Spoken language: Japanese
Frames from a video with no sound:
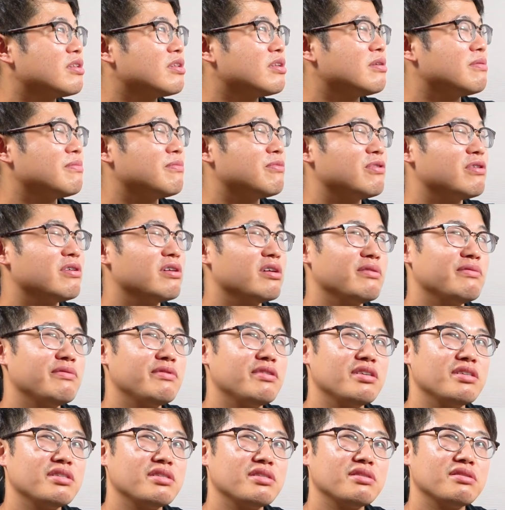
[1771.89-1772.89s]
て
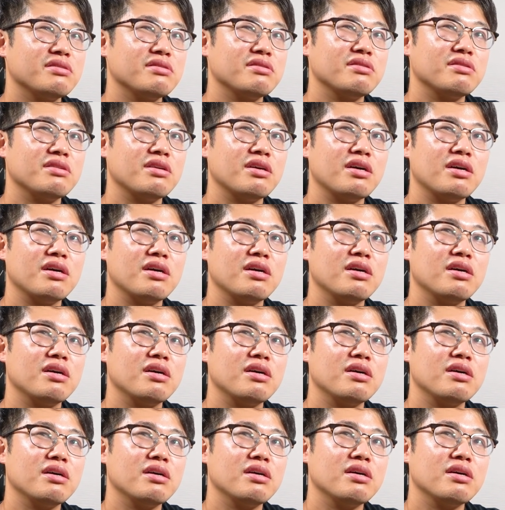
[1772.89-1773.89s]
モヤモヤする
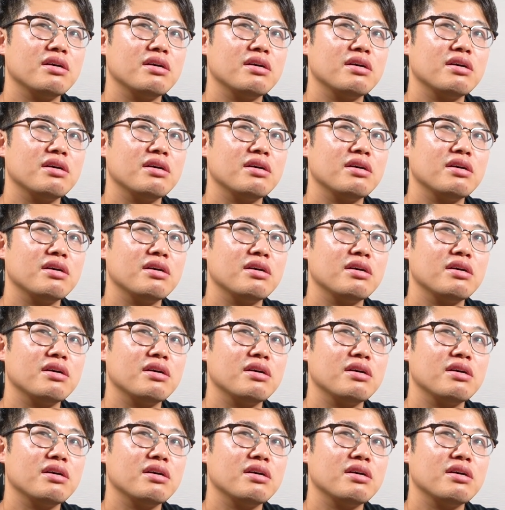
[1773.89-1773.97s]
な。